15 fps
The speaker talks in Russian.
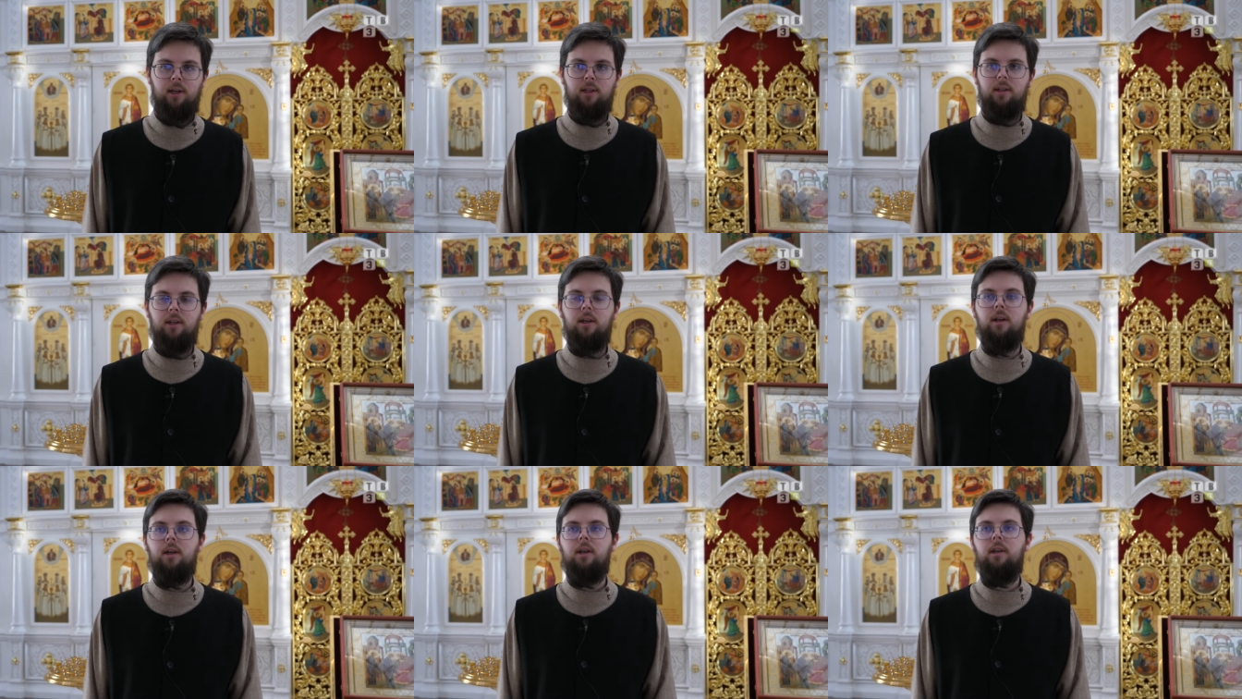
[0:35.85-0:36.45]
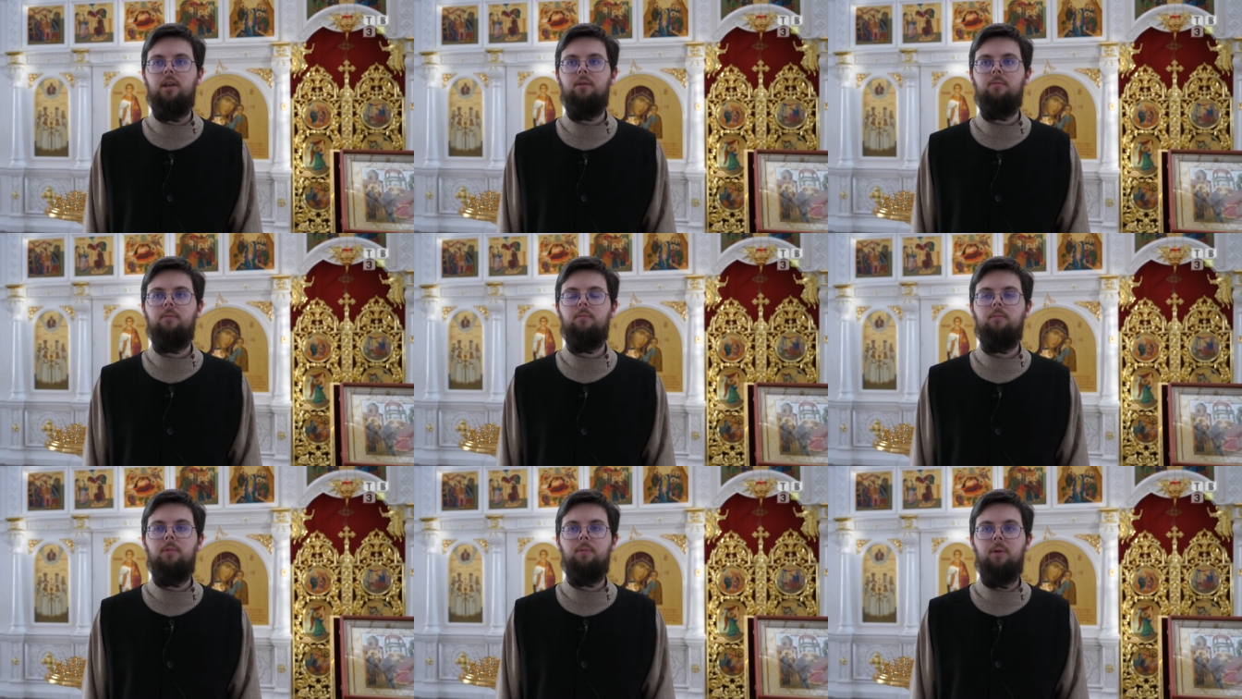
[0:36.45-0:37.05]
Да, и
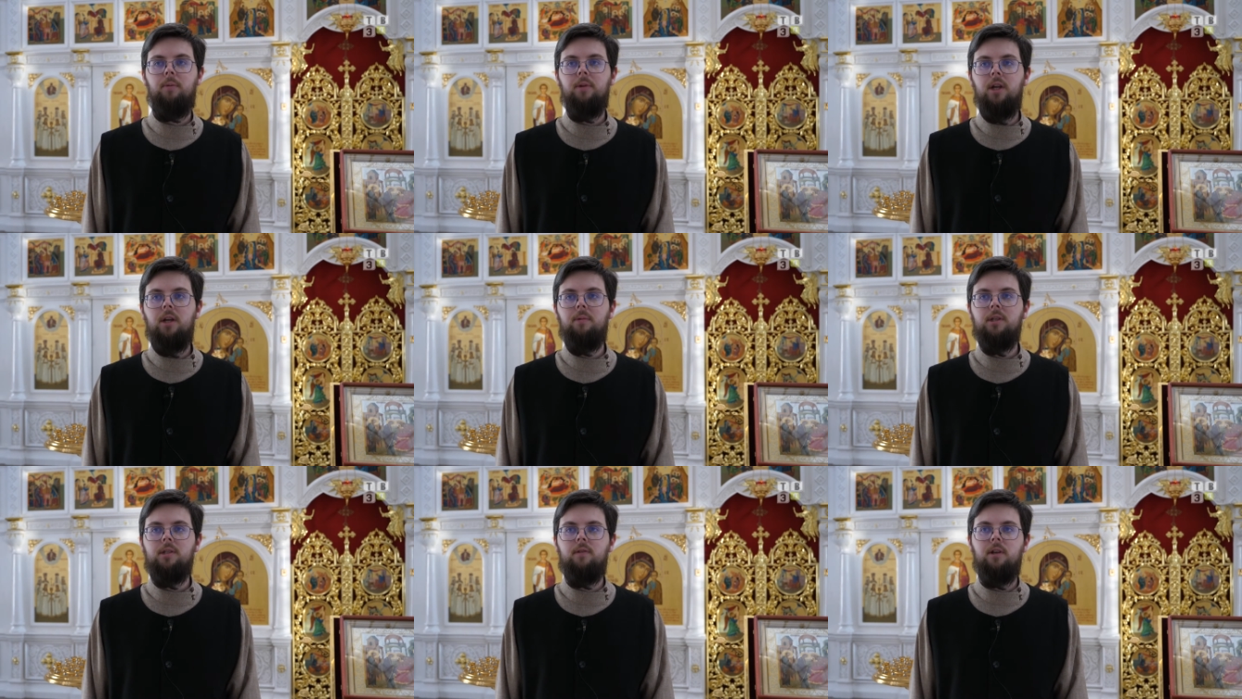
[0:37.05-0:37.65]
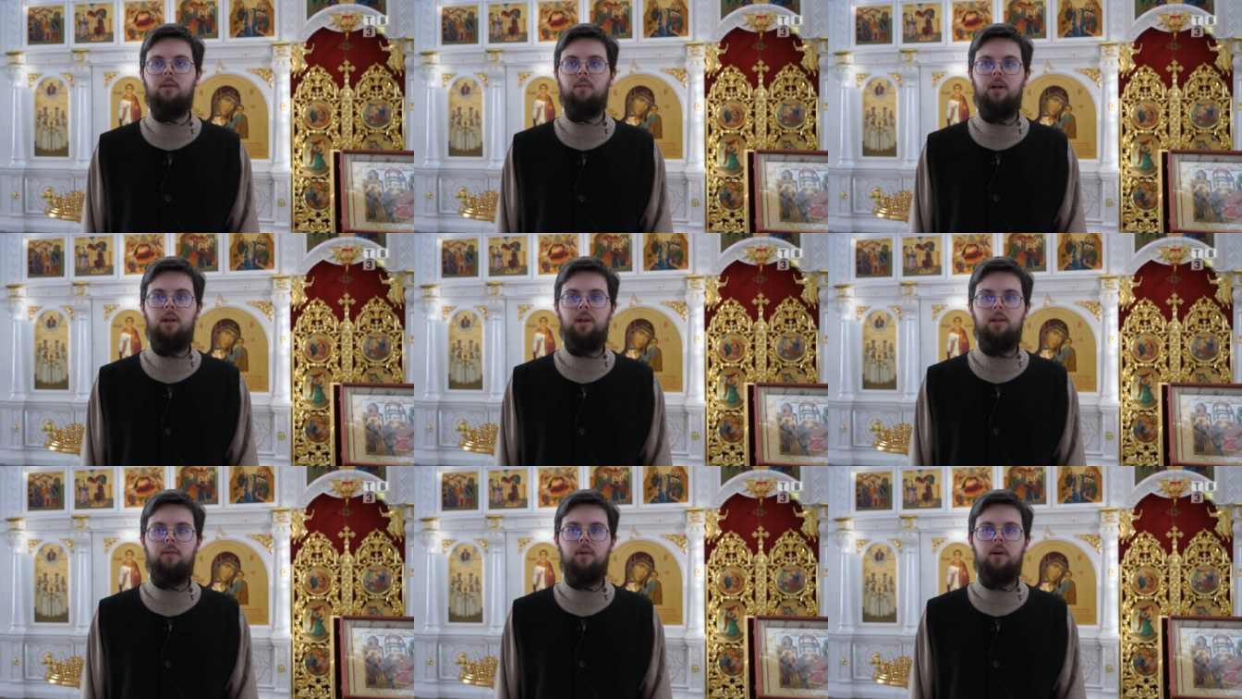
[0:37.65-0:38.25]
мы поминаем их в своих
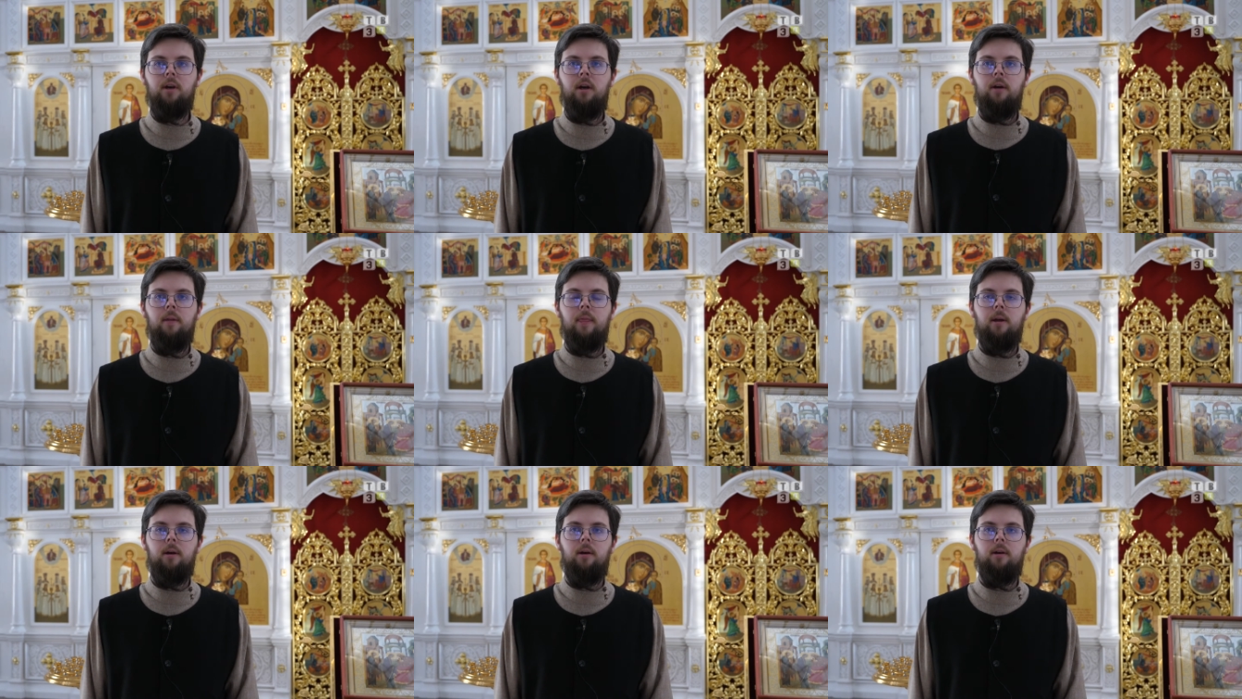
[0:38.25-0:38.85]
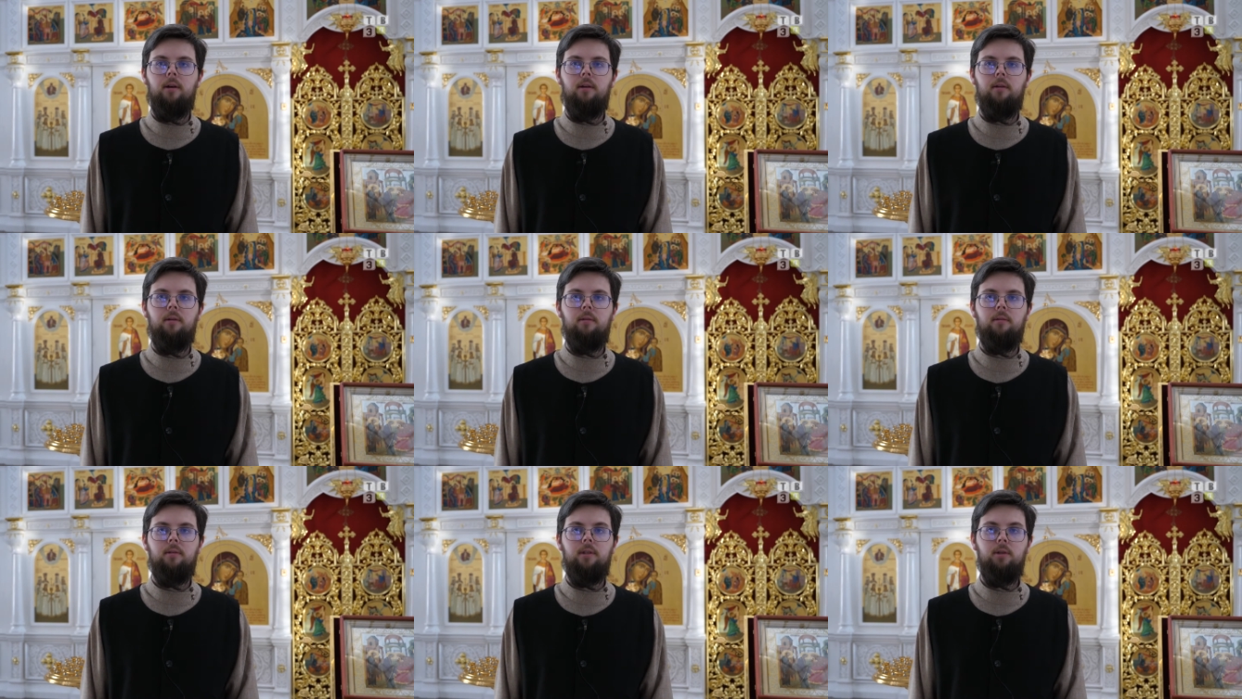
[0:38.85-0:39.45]
молитвах,
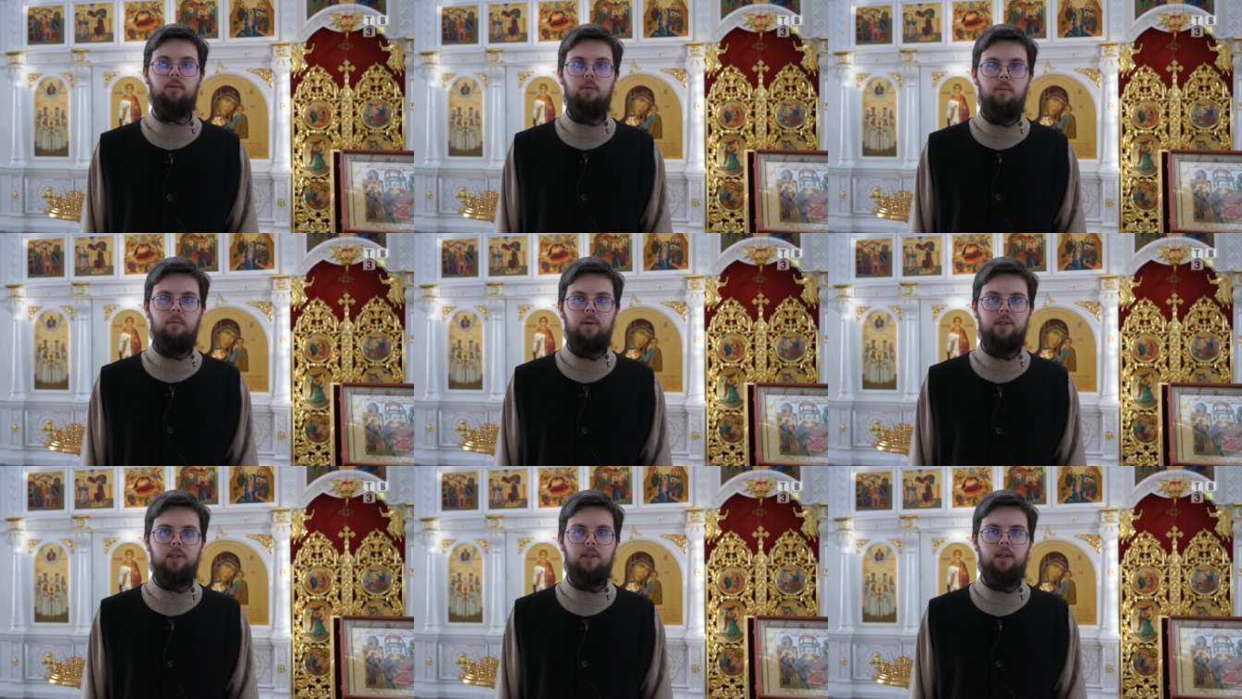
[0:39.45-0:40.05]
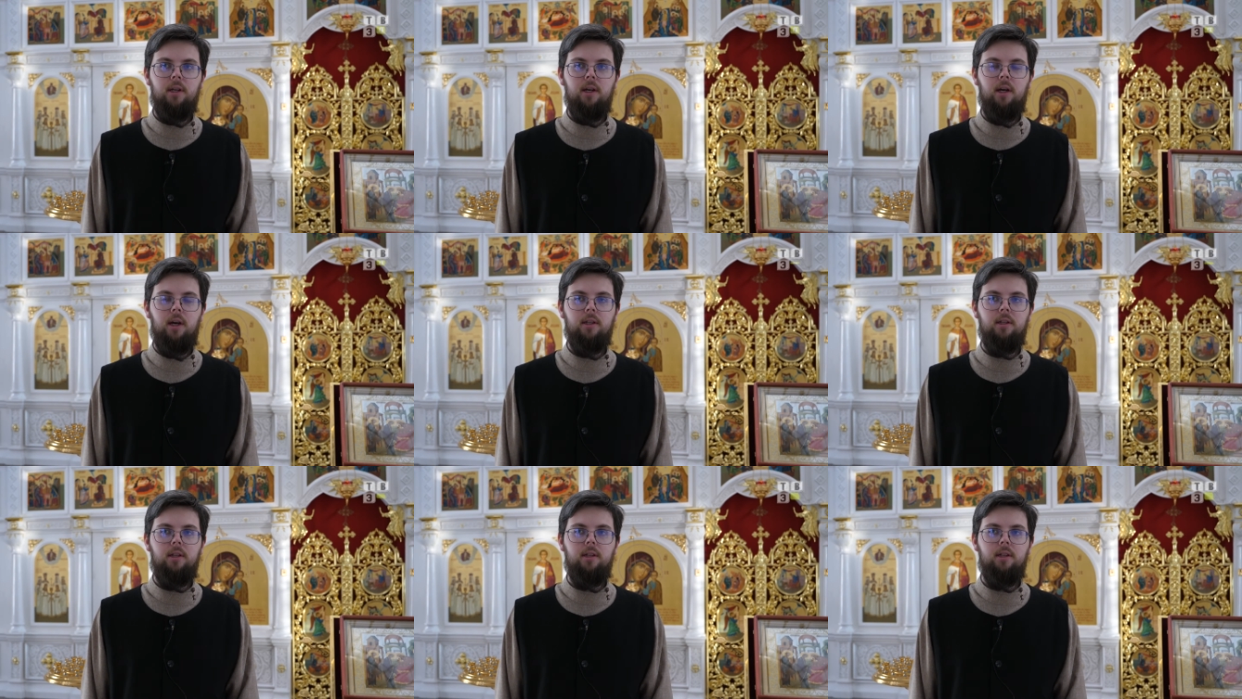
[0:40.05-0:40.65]
а, задумываемся да, от,